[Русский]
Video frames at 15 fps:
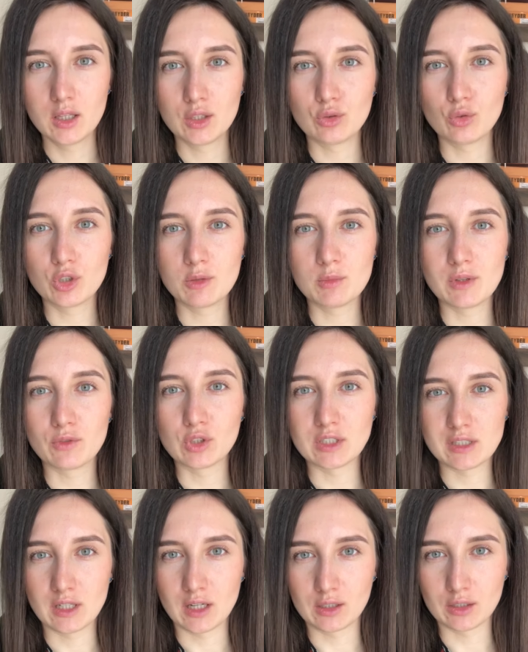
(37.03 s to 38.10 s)
Но именно вот
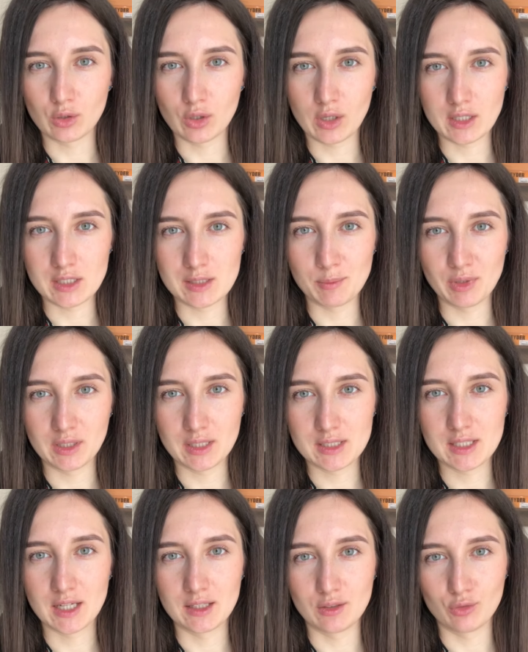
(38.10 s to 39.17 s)
если как-то хотите
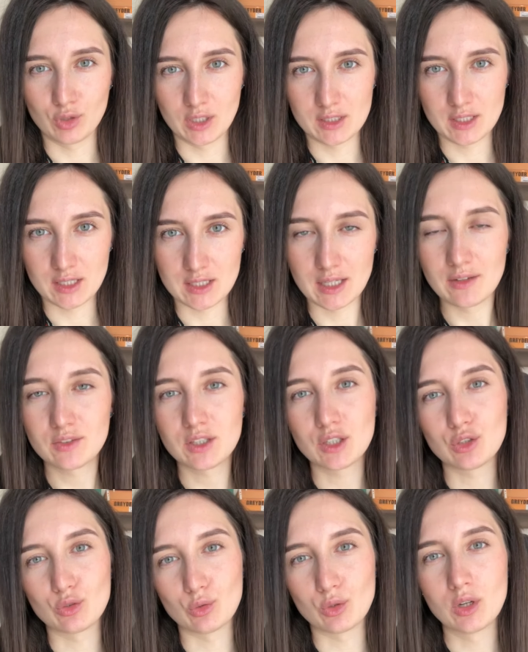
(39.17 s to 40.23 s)
полноценный турецкий завтрак,
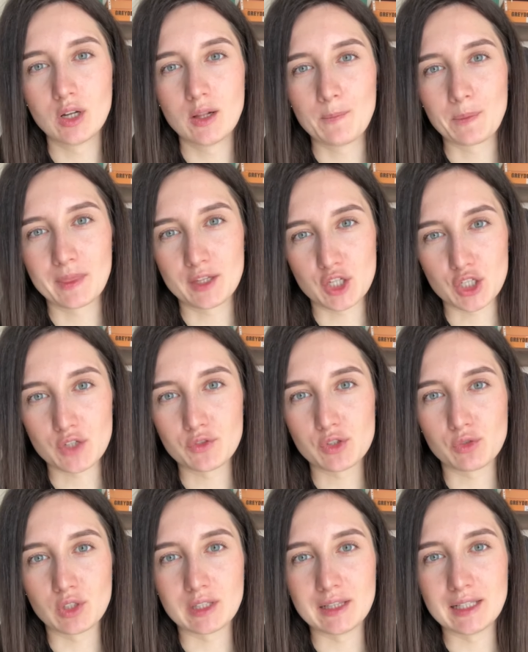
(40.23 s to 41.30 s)
то Чаще всего
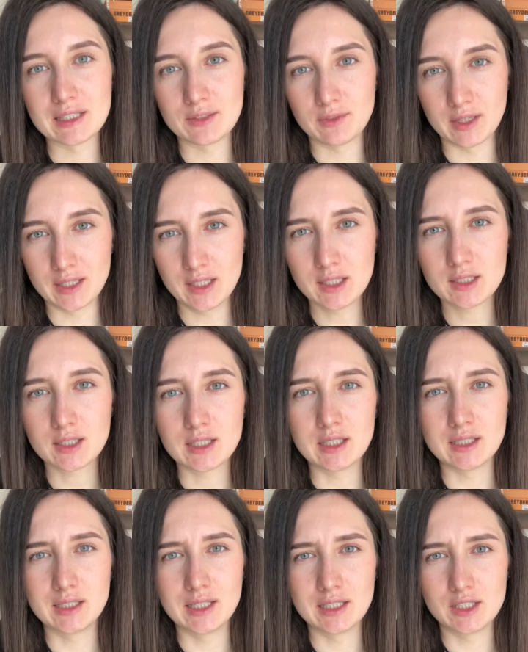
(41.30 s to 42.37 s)
это для двоих или
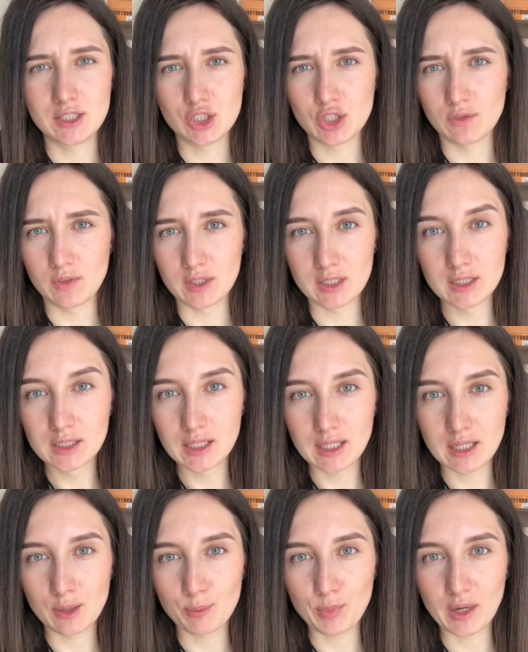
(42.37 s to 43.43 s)
для четверых, для
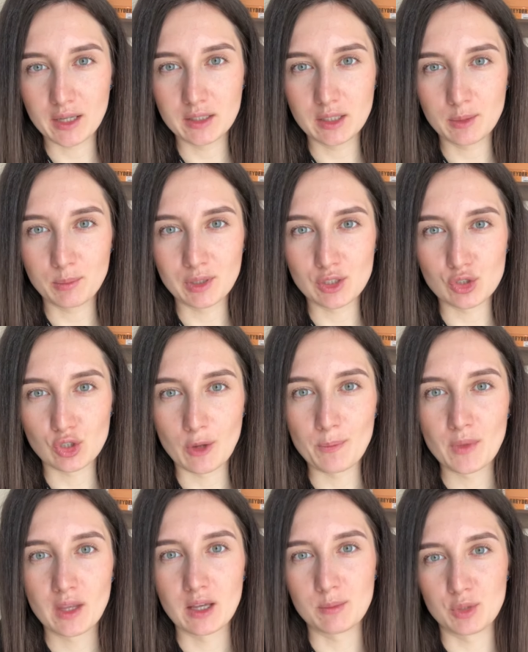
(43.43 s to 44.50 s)
компании большой.
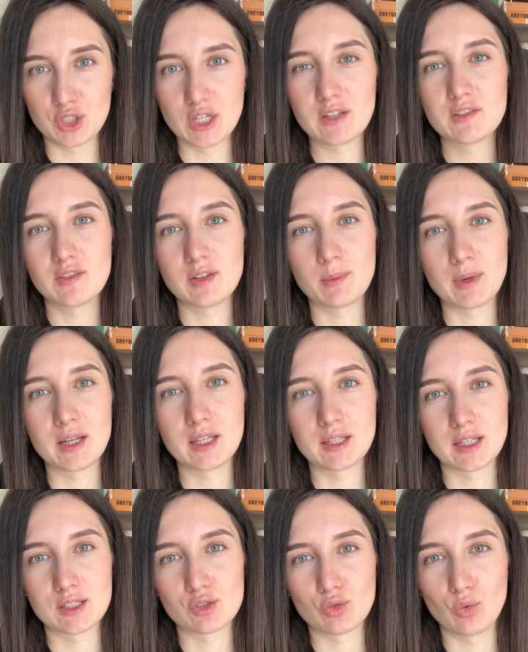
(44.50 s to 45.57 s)
Обращайте внимание
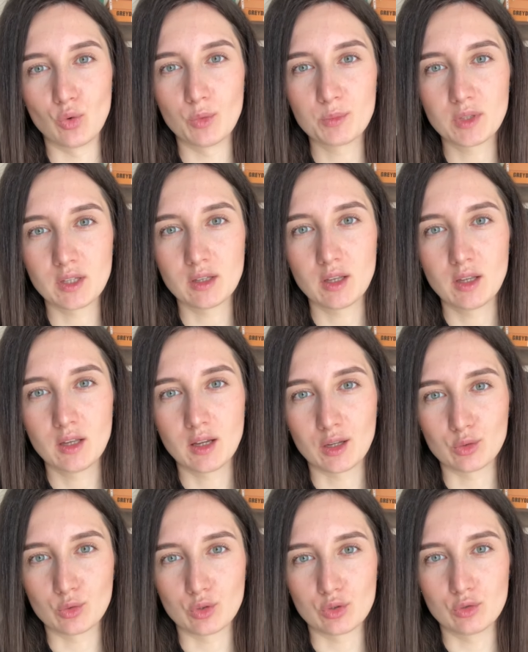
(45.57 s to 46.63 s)
на скобки,
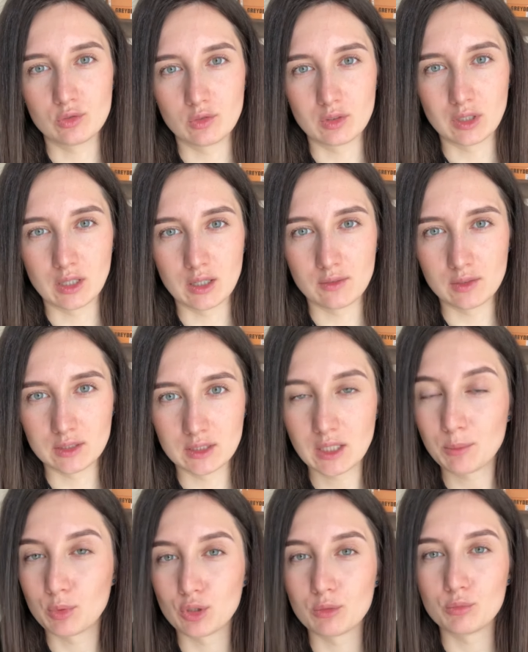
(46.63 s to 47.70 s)
которые идут от хвалты, а
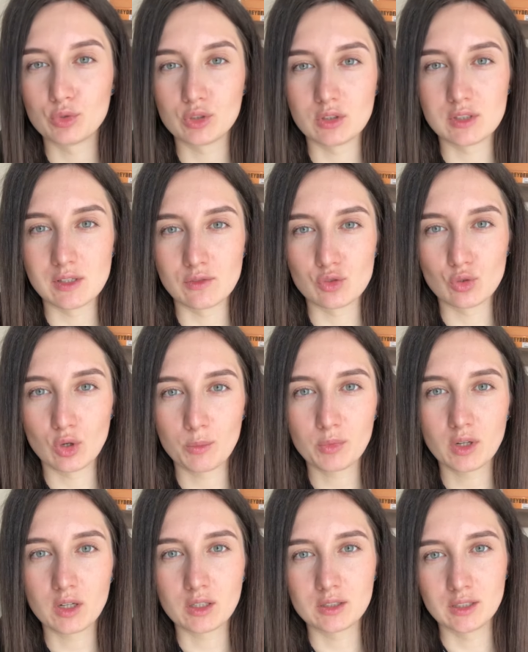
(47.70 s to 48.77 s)
потом будут идти в
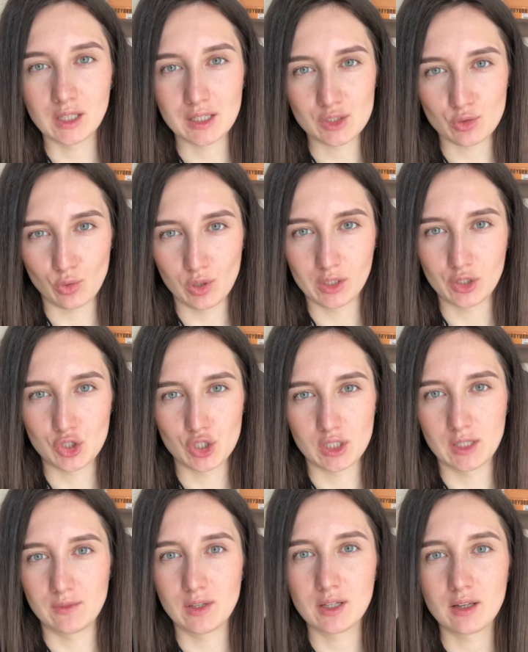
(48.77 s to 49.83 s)
скобках, на сколько
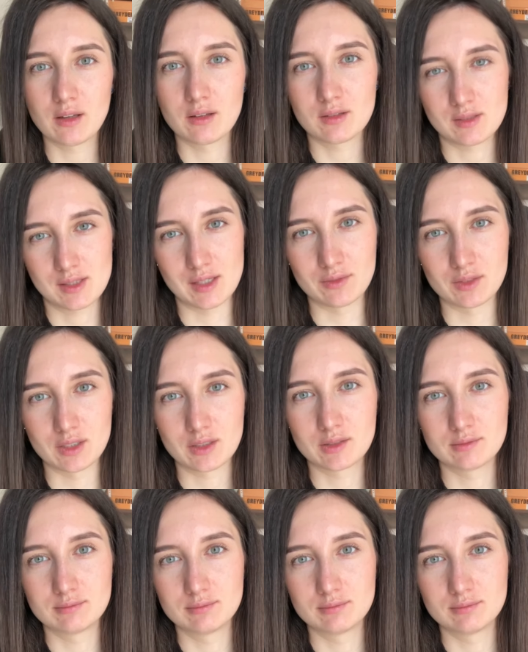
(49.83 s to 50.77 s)
человек завтрак.